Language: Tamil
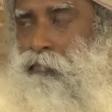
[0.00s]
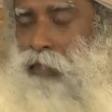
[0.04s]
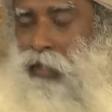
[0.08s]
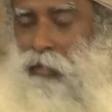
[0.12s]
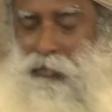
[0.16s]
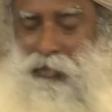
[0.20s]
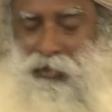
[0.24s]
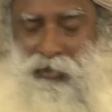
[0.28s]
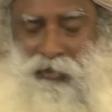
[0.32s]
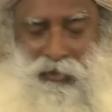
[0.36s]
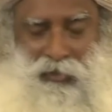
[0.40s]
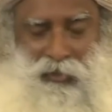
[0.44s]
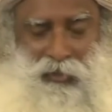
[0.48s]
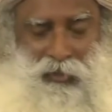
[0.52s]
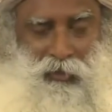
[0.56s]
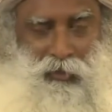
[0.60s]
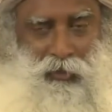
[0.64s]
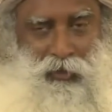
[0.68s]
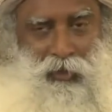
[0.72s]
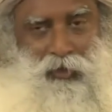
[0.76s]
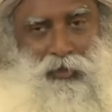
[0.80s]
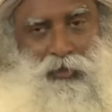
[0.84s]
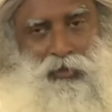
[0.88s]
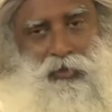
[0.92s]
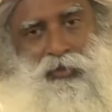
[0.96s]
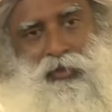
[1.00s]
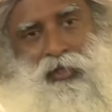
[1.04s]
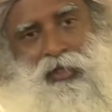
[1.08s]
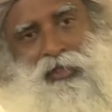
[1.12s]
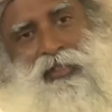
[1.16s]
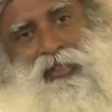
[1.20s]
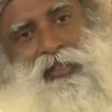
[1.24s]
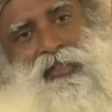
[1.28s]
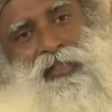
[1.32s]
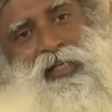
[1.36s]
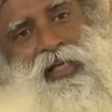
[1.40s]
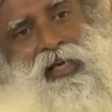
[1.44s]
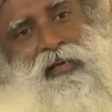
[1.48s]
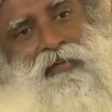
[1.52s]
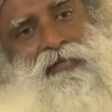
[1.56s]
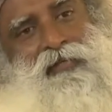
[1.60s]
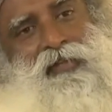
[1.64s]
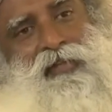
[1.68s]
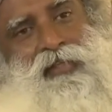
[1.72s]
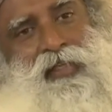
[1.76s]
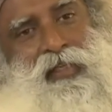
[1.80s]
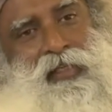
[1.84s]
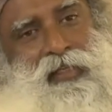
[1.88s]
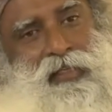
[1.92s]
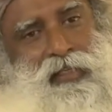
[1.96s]
இந்த உதாரணம் யோக சூத்திரத்துல
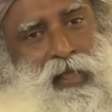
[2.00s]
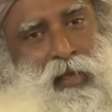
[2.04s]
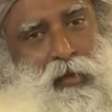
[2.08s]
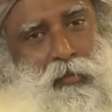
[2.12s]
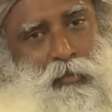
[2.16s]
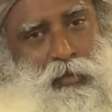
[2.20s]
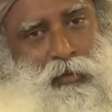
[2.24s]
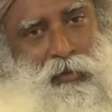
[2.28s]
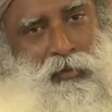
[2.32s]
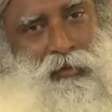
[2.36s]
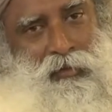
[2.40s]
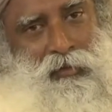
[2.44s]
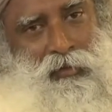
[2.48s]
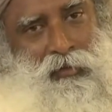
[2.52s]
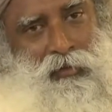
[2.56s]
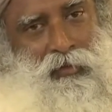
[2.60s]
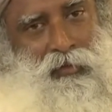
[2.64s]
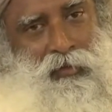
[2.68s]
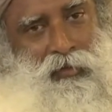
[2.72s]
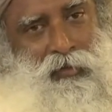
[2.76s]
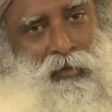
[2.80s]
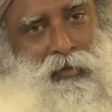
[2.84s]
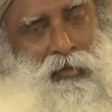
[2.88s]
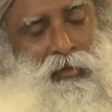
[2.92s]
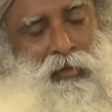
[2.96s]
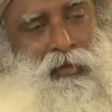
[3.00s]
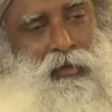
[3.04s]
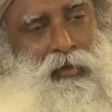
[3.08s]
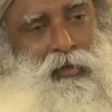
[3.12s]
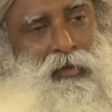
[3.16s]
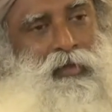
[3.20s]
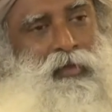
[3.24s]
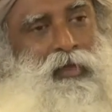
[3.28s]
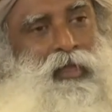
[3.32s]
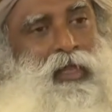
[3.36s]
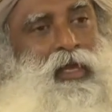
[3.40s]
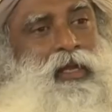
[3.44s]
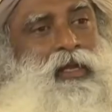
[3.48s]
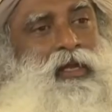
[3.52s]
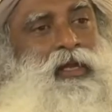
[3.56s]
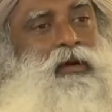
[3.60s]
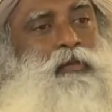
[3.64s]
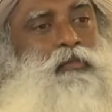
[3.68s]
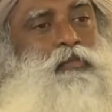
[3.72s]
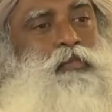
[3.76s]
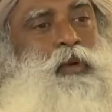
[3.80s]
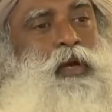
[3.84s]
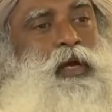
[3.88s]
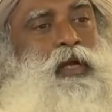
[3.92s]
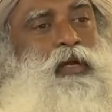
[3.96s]
தான் இருக்கும்னு நினைக்கிறேன்
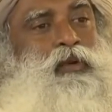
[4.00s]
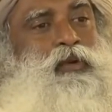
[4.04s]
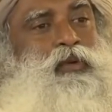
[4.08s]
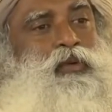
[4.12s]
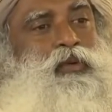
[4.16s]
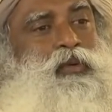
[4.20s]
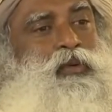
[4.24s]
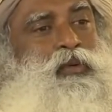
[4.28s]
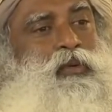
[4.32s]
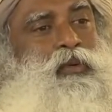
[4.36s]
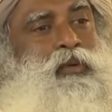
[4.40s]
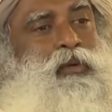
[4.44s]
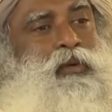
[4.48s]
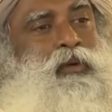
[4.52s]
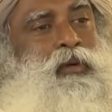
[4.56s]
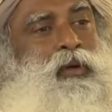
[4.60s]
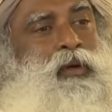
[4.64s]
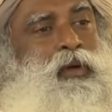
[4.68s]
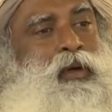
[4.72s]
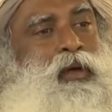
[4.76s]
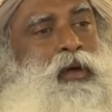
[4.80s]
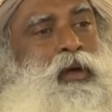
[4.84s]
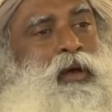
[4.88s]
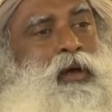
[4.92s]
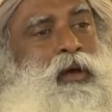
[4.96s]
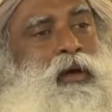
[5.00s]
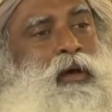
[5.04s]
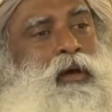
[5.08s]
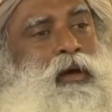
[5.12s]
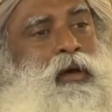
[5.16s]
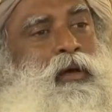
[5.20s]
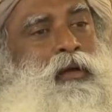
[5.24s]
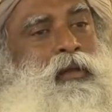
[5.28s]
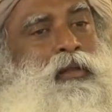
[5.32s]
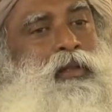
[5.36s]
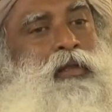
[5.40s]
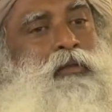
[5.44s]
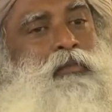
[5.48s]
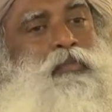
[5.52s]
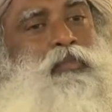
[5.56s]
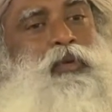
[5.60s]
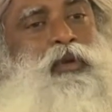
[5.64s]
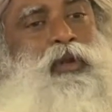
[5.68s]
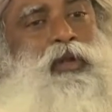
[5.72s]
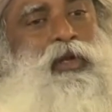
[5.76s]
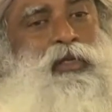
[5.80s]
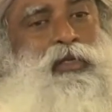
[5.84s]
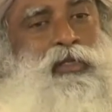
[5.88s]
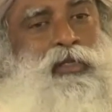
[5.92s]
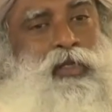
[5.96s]
அவங்கள செக்கோட்டும் மாடுகளோட
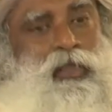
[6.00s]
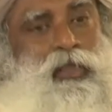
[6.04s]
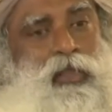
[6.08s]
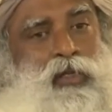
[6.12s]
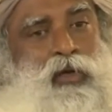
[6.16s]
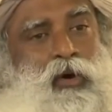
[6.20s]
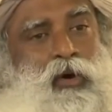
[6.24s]
ஒப்பிடுவாங்க